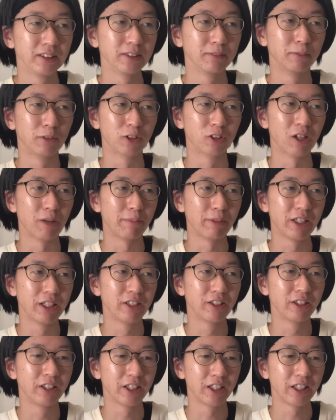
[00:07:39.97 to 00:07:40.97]
僕は
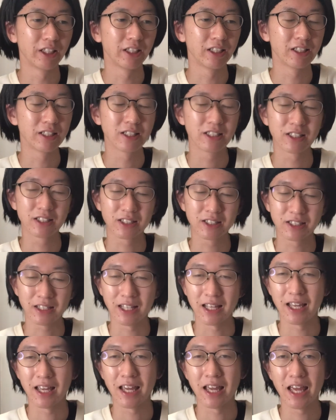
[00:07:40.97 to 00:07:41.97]
ミーグリーし
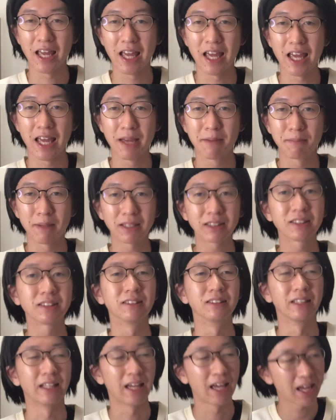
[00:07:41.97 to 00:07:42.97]
てます
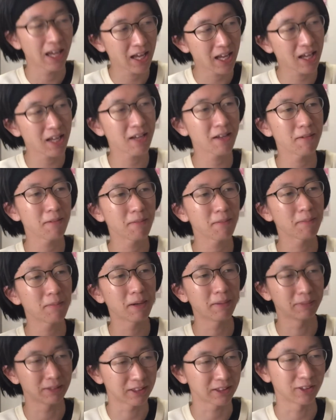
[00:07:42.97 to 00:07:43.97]
ね。
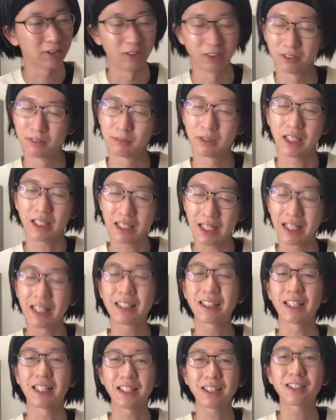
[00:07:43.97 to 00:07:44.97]
まあ別にそんな考
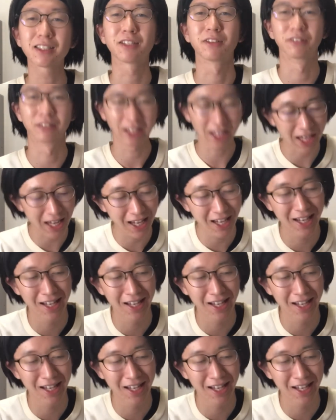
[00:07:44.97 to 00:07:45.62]
えてないんですけどね。